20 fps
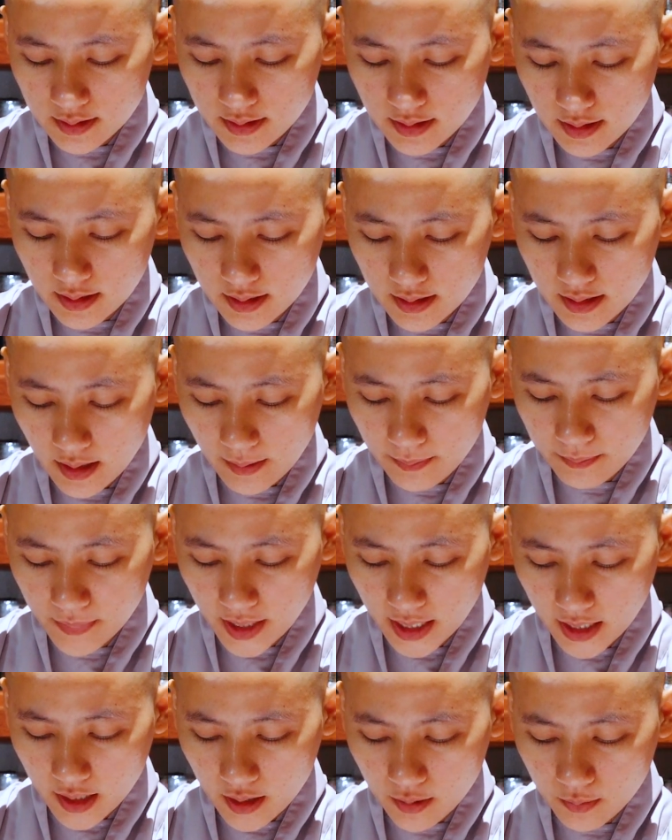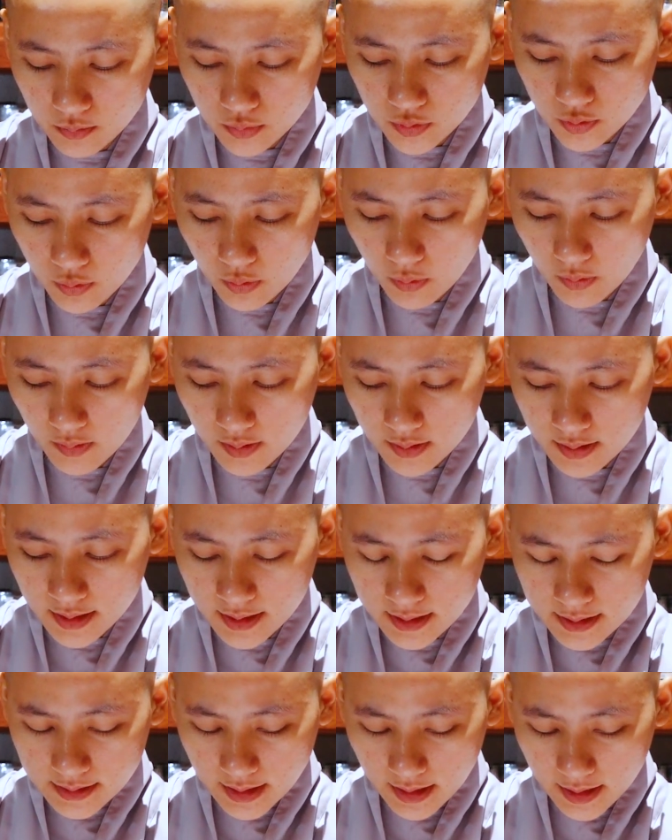khi gặp mặt công chúa
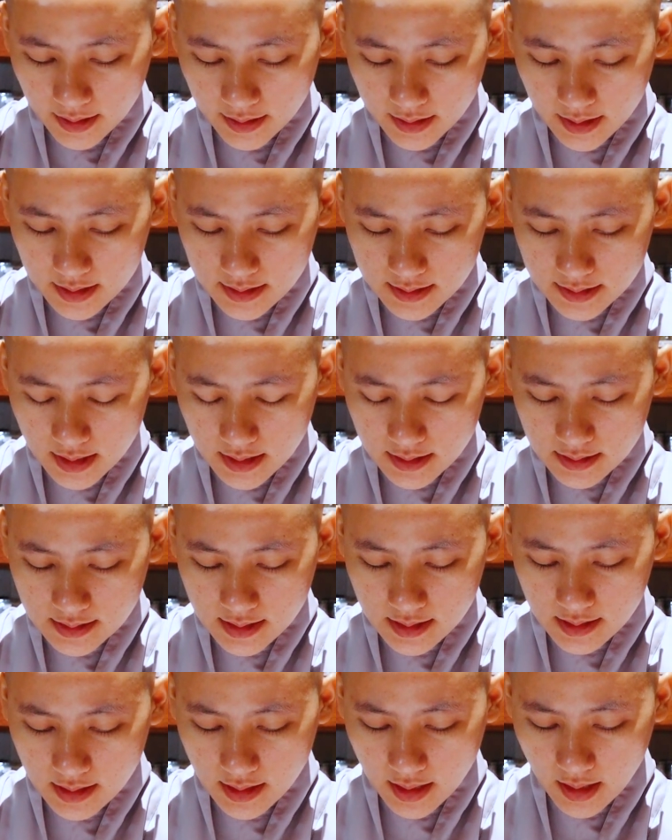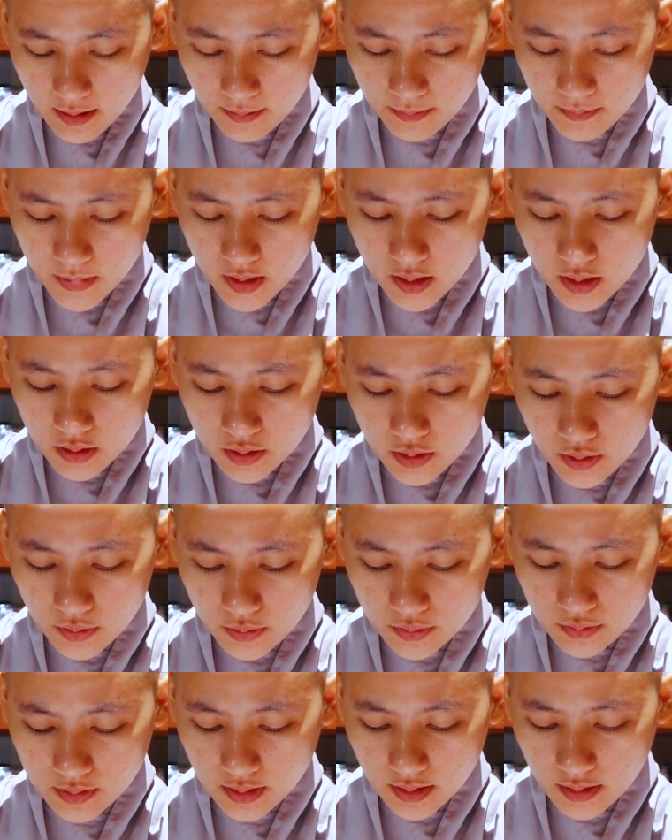thấy nhan sắc xinh đẹp
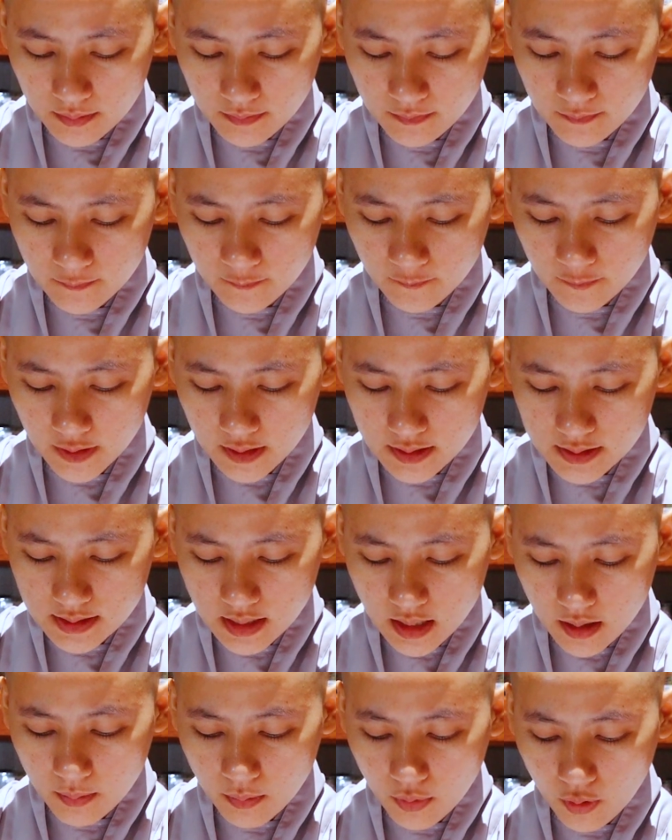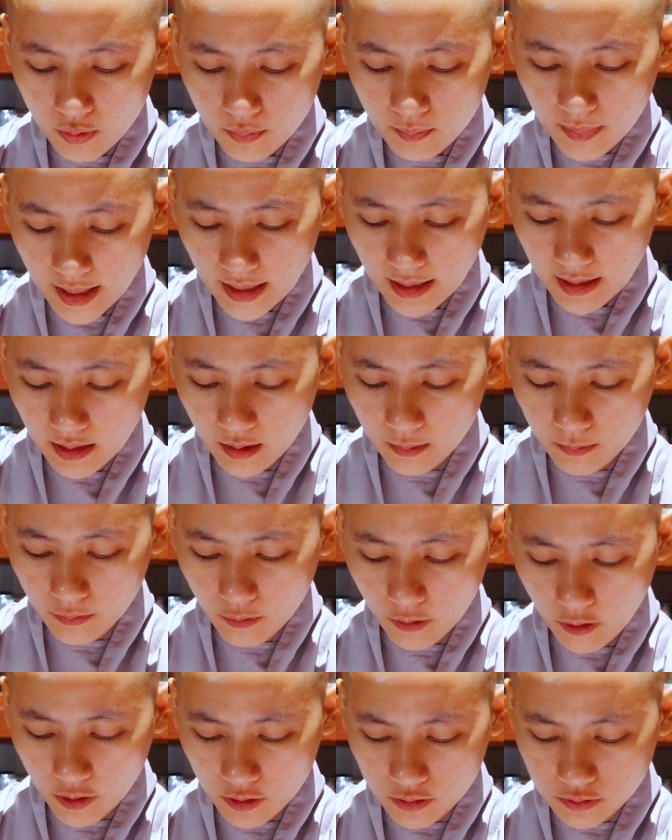kiều diễm vị sa môn bằng lòng
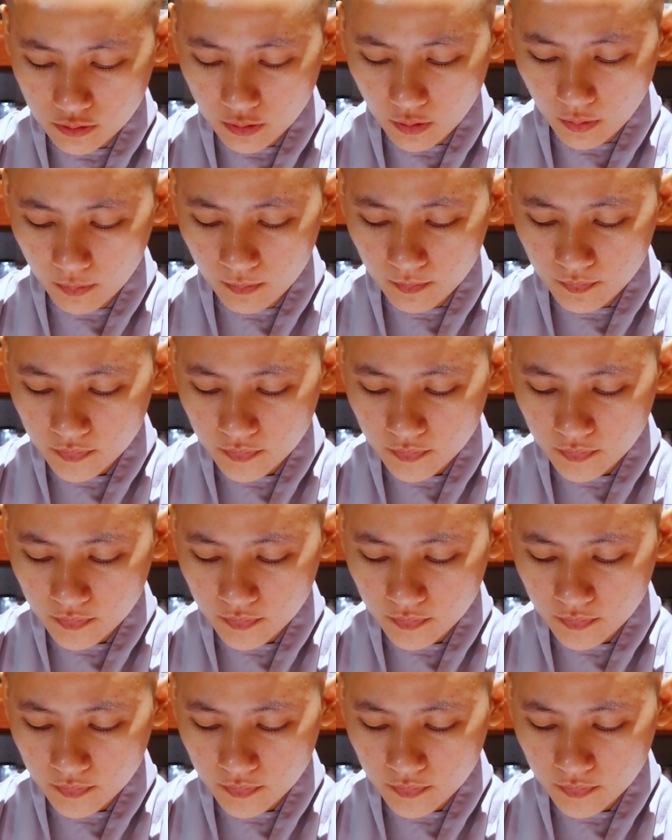hoàn tục